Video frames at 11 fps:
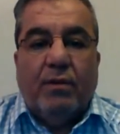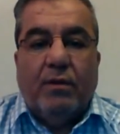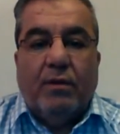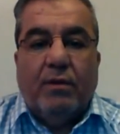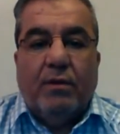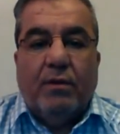
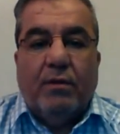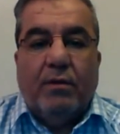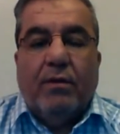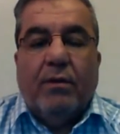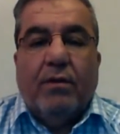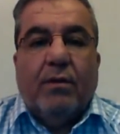آه،
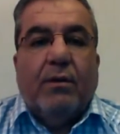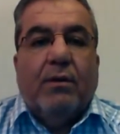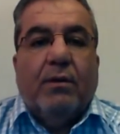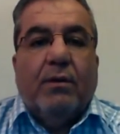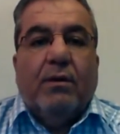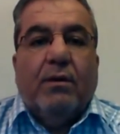
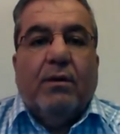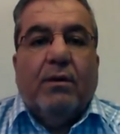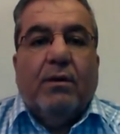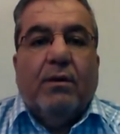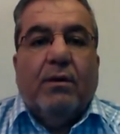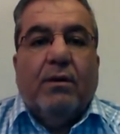
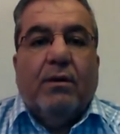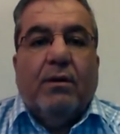السبب